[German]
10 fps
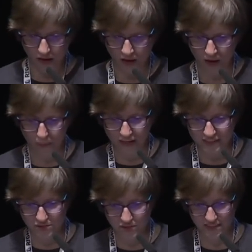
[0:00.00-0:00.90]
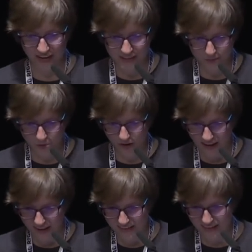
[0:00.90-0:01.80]
Äh, bei den
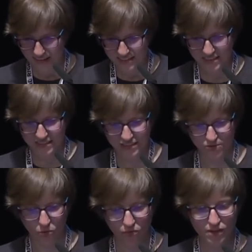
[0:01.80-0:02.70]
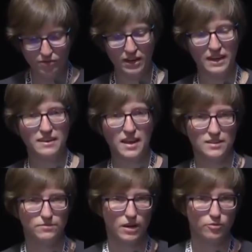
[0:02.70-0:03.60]
Sozialdemokraten hat sich nicht so viel verändert.
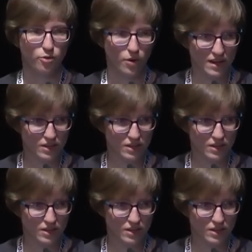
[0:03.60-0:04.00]
Die waren vorher